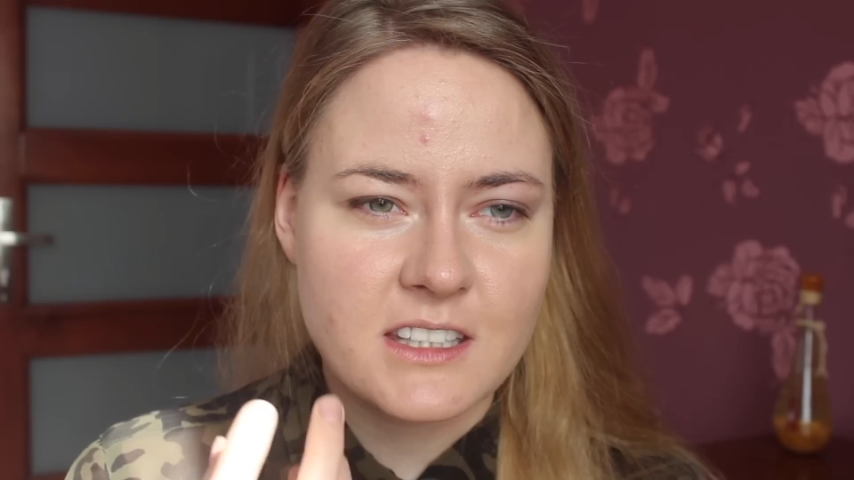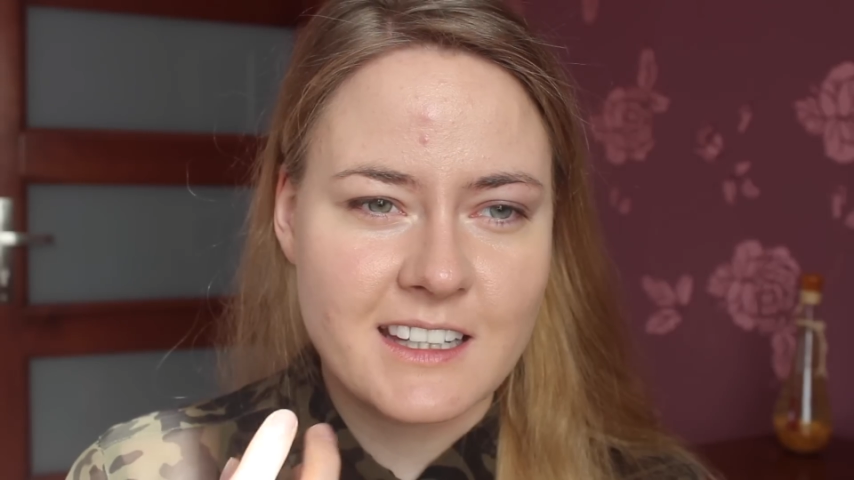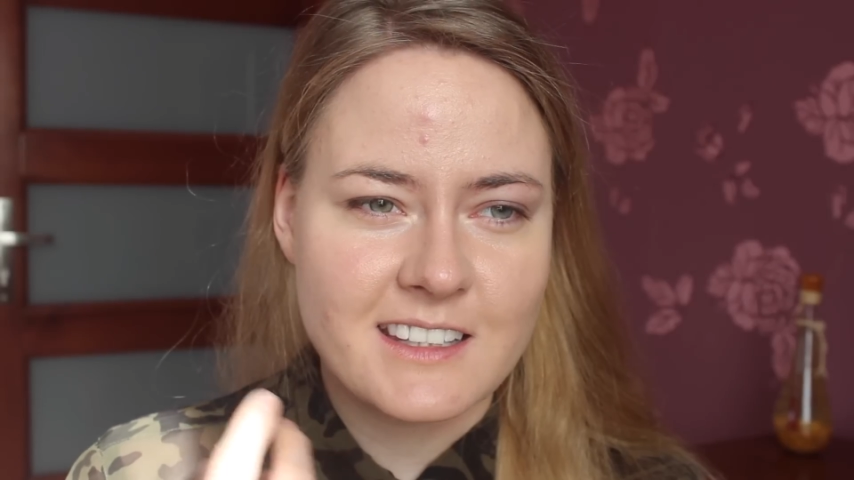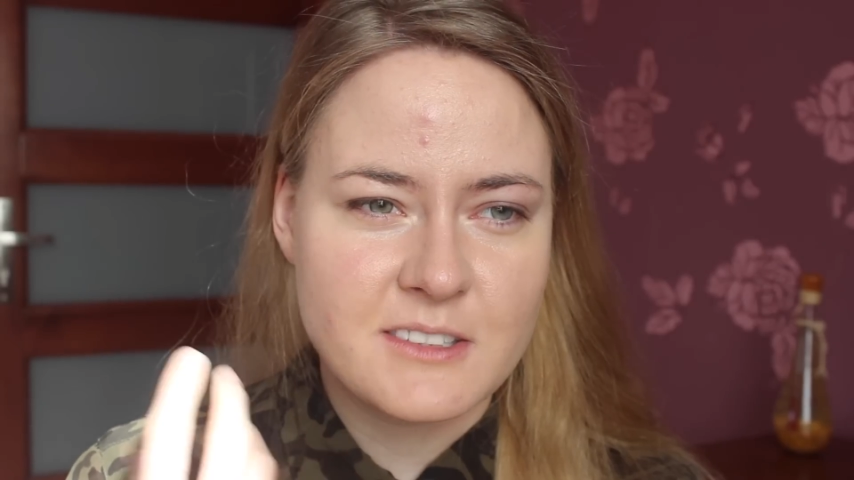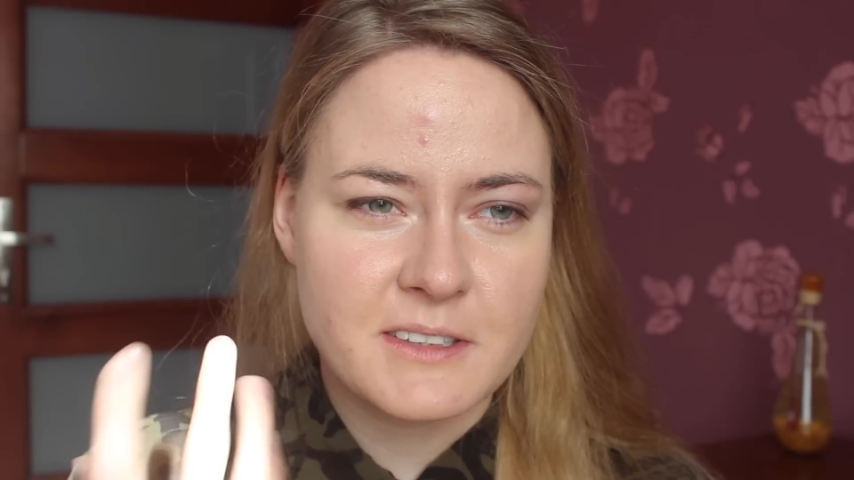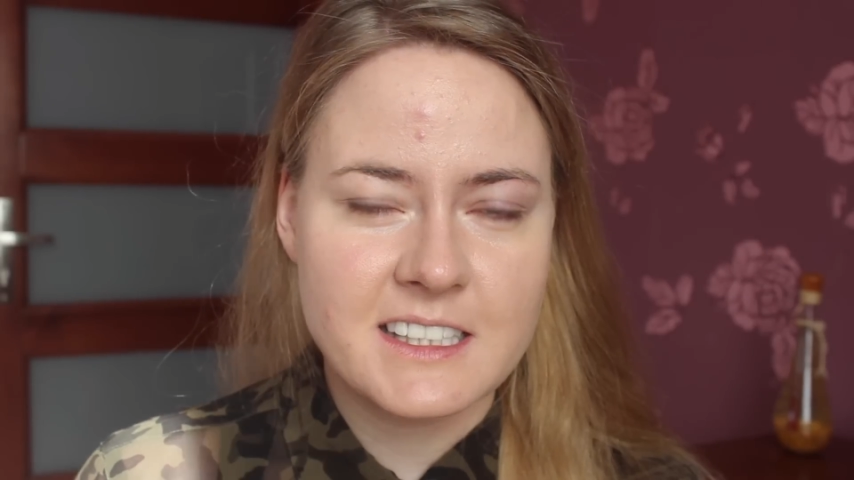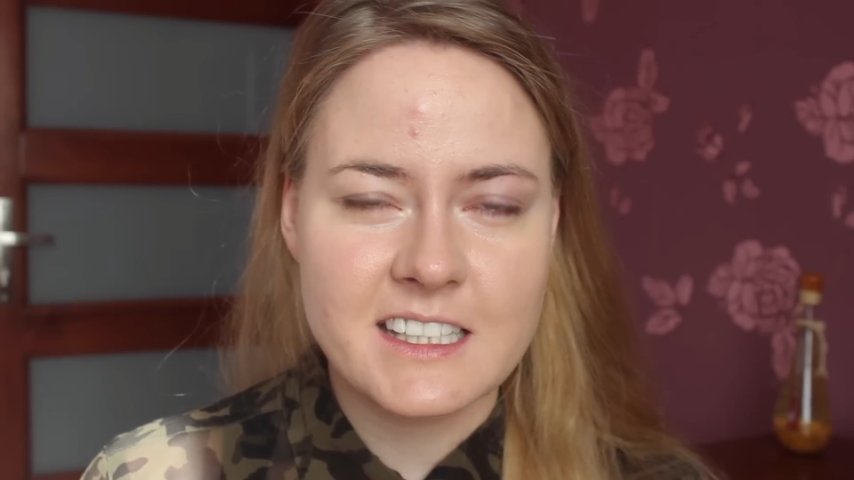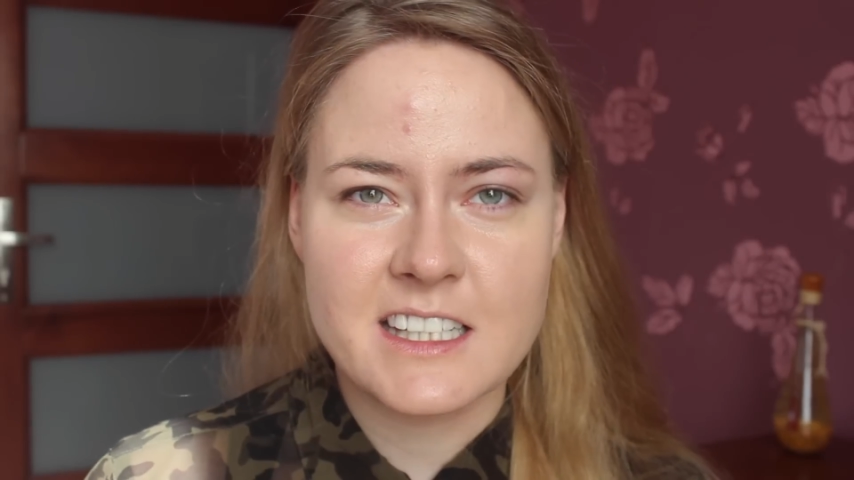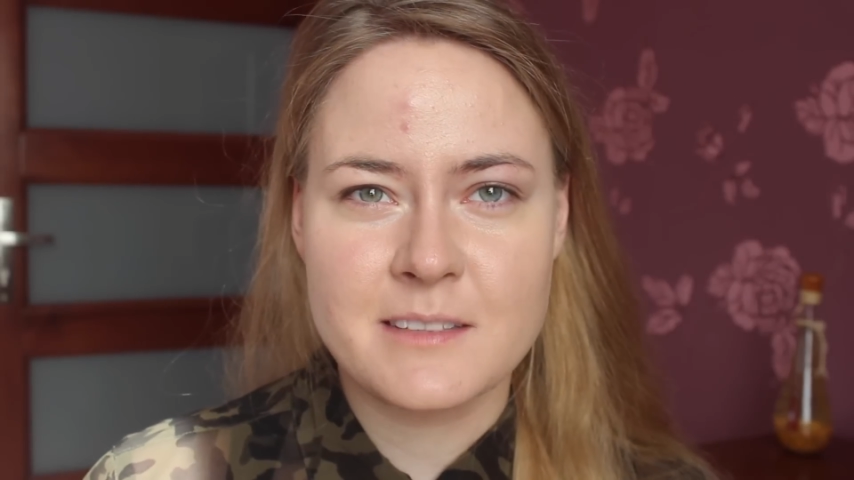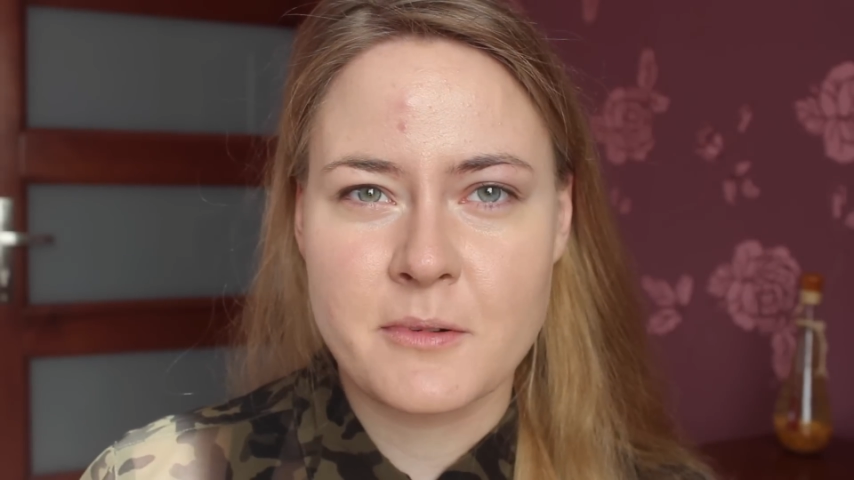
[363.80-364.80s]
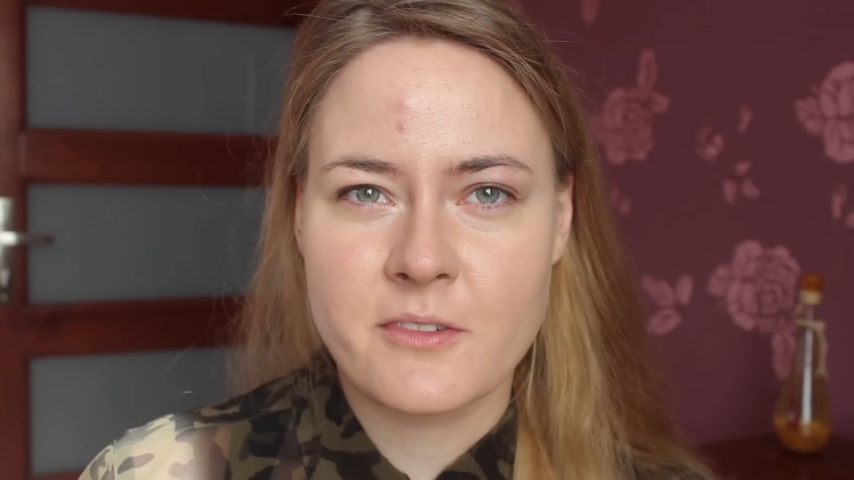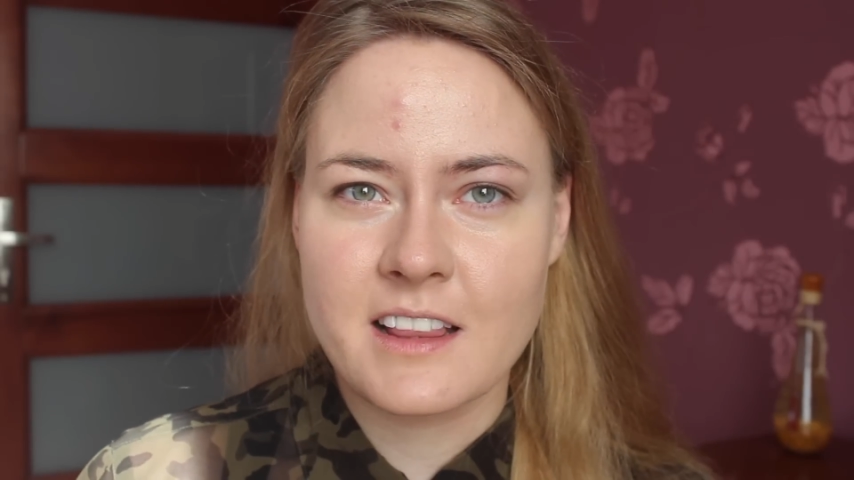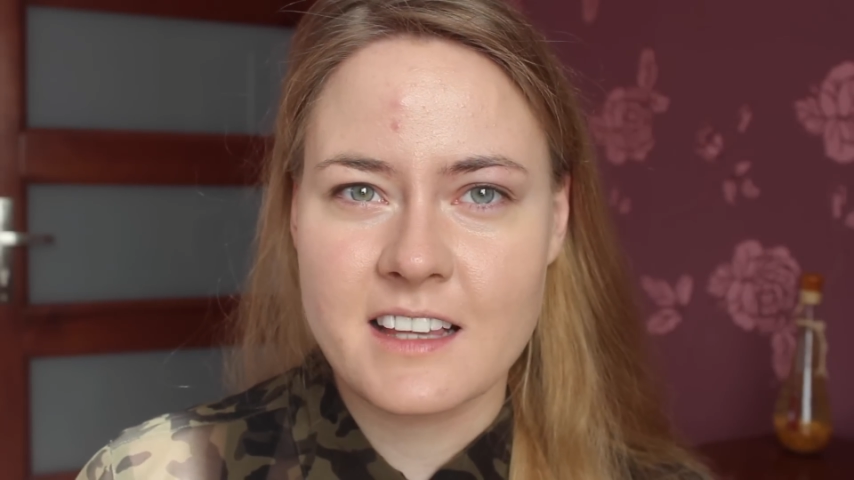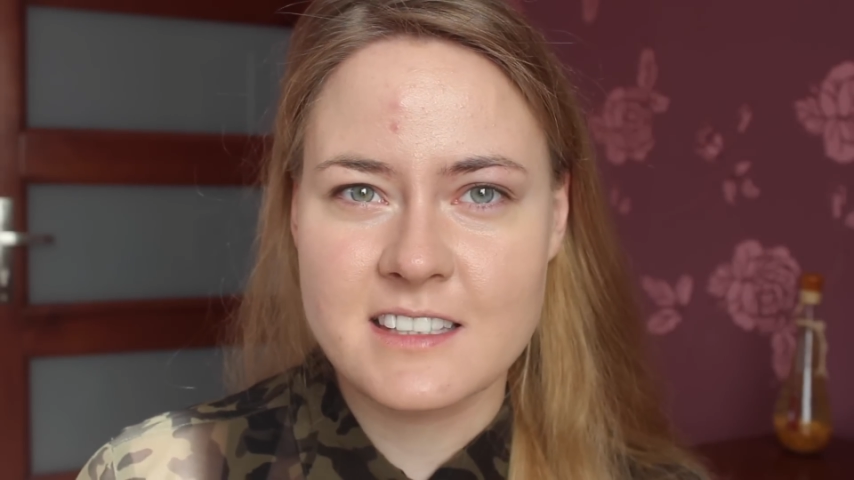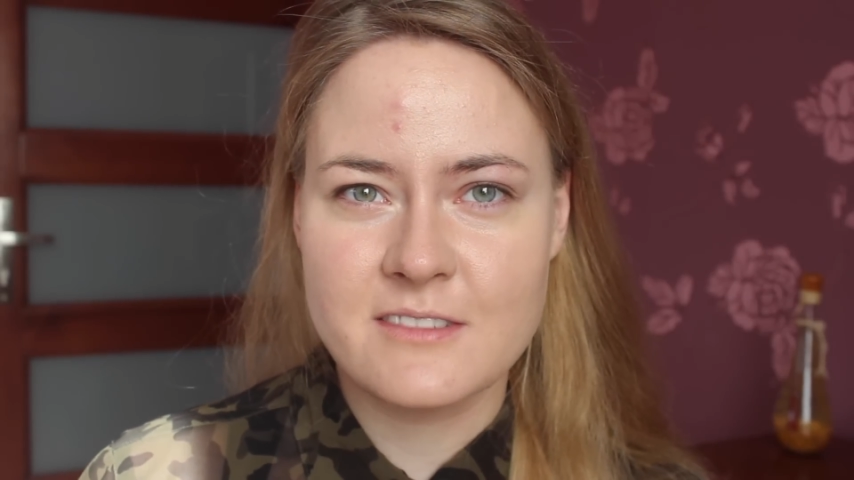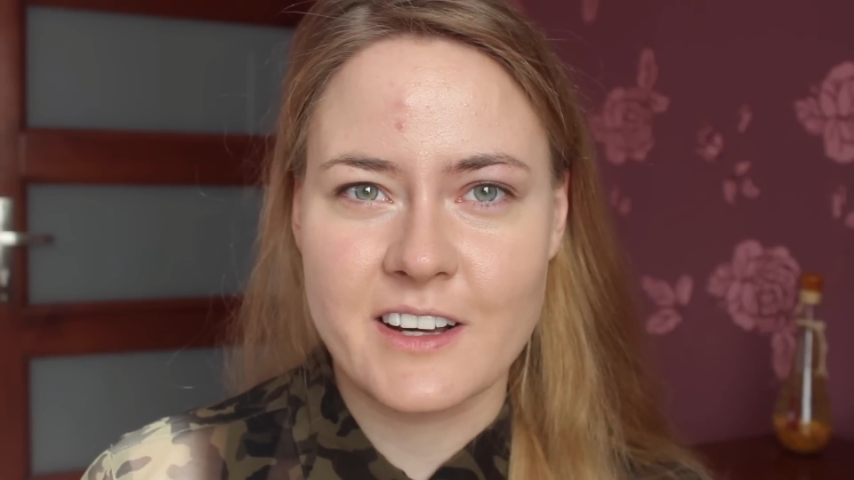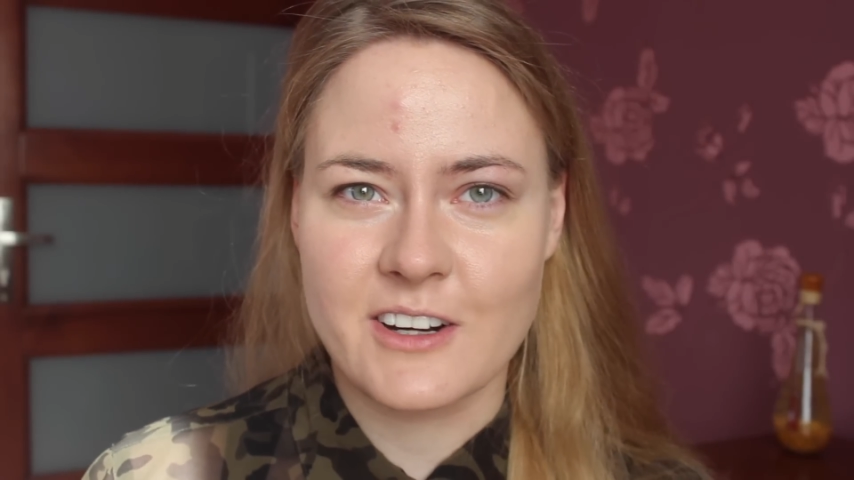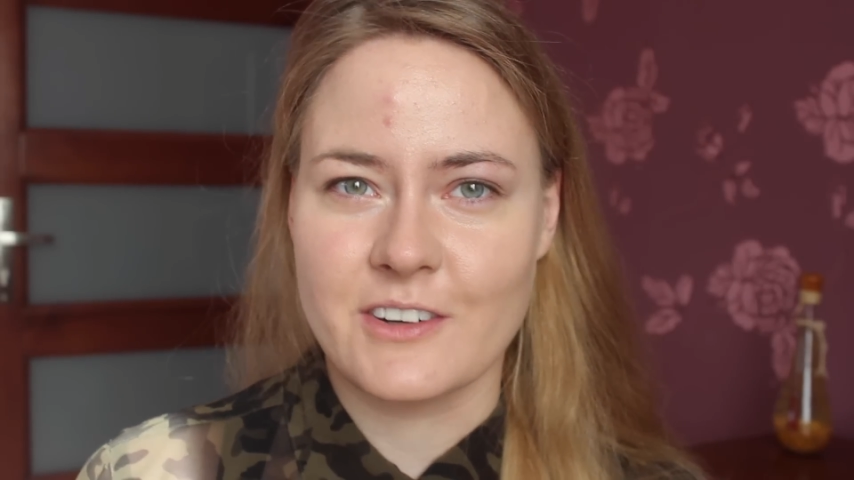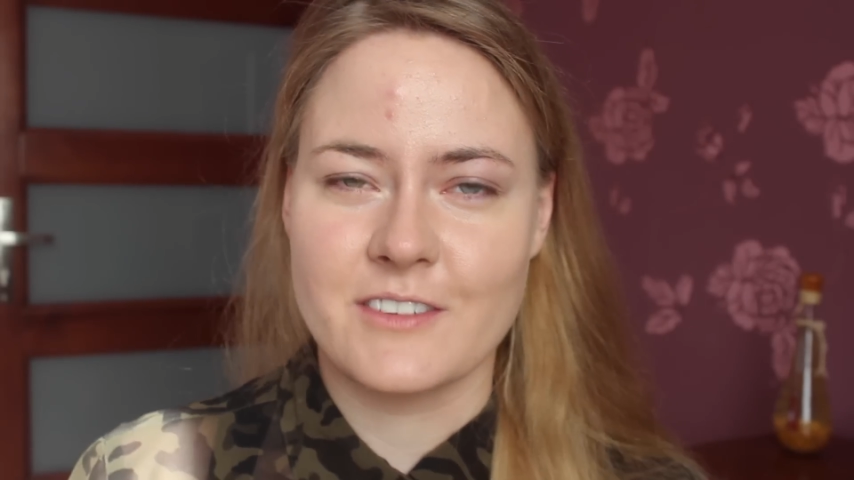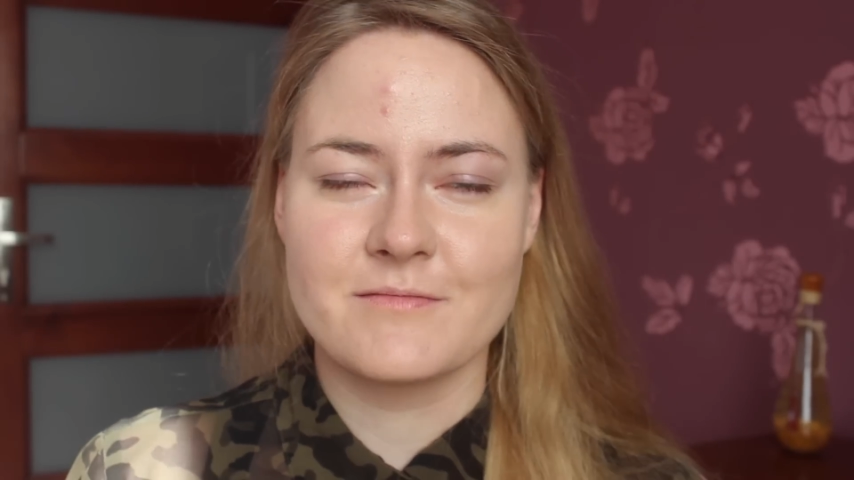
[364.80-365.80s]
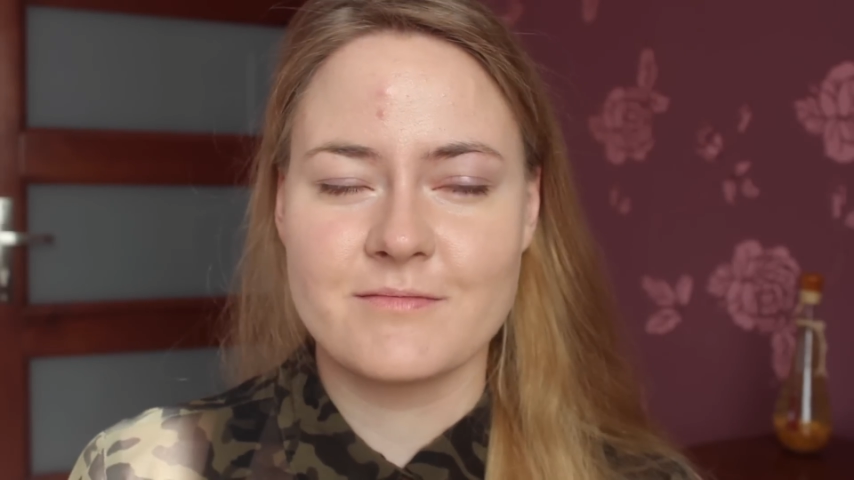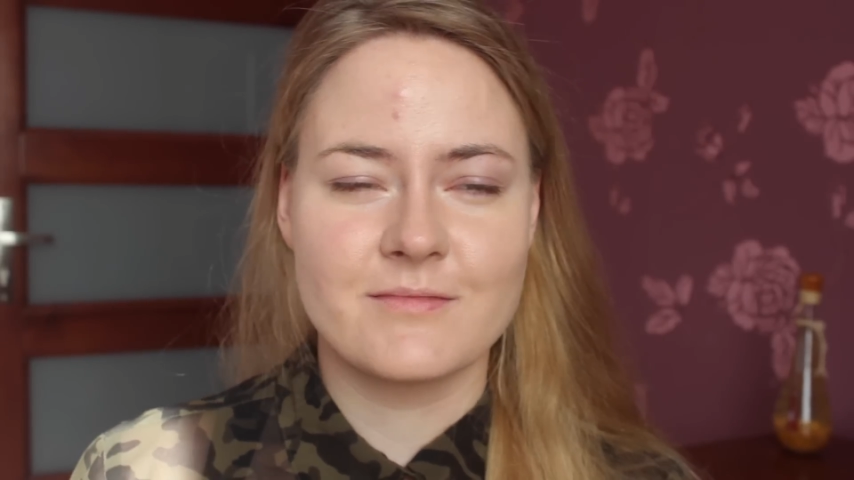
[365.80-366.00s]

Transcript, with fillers: te takie składniki typowe dla Sylweko.